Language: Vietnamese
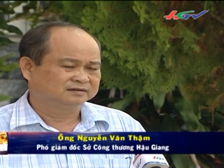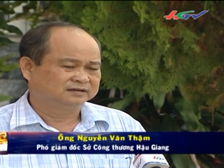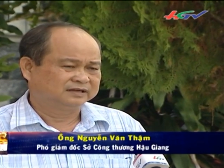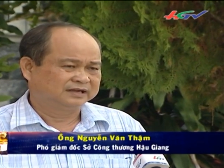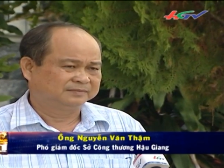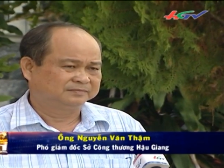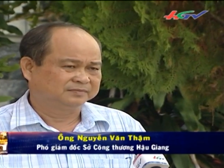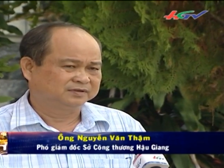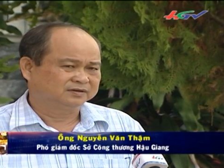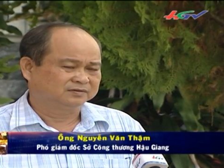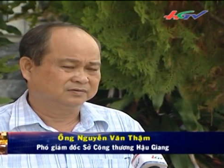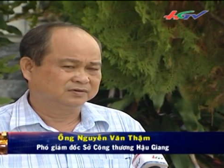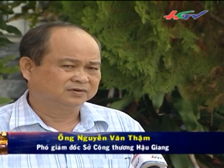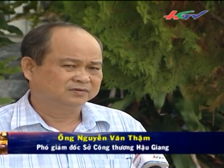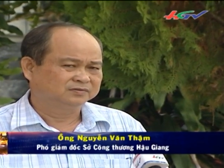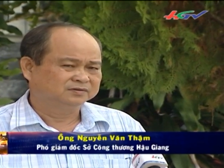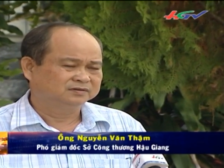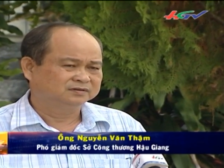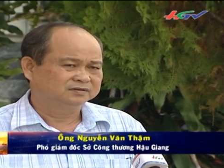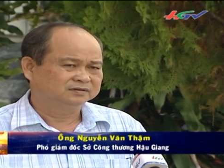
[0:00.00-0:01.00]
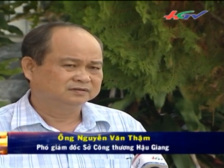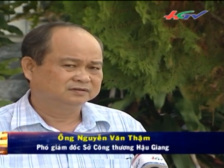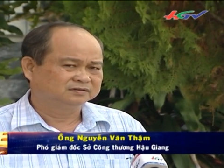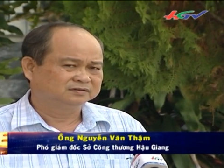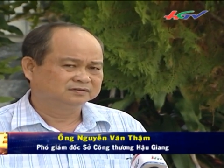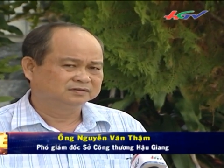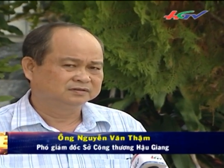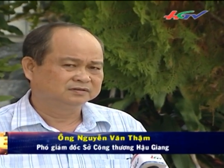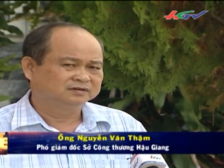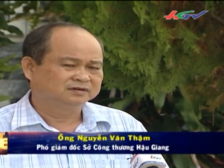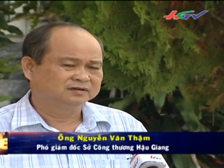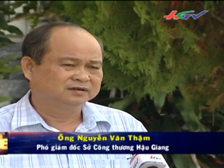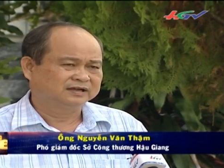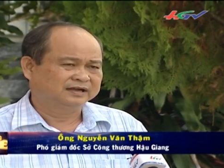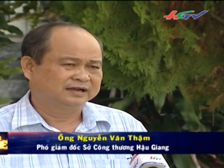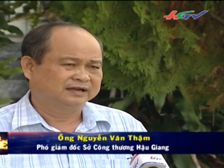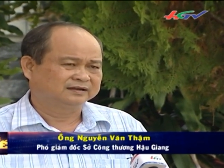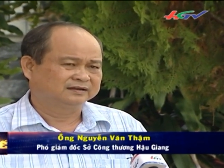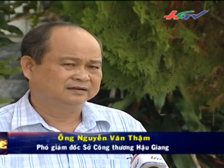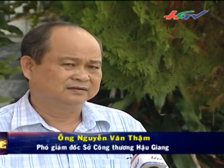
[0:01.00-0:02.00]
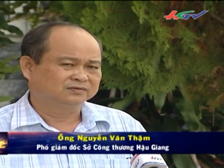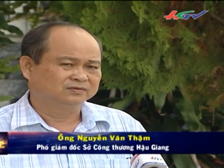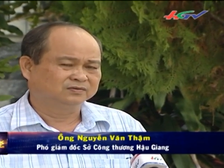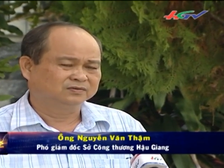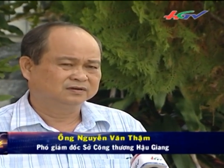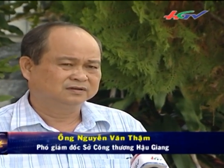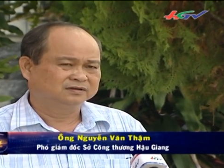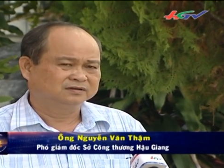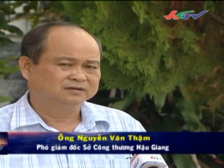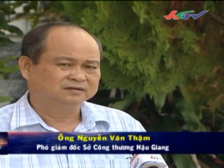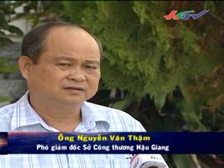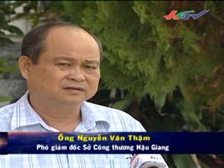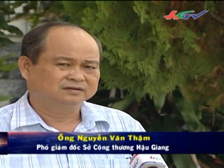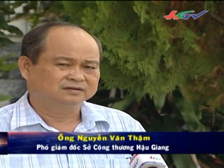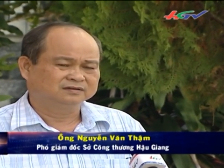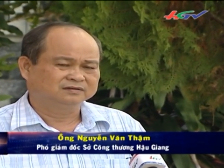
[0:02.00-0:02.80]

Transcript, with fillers: làm cái cầu nối đưa hàng của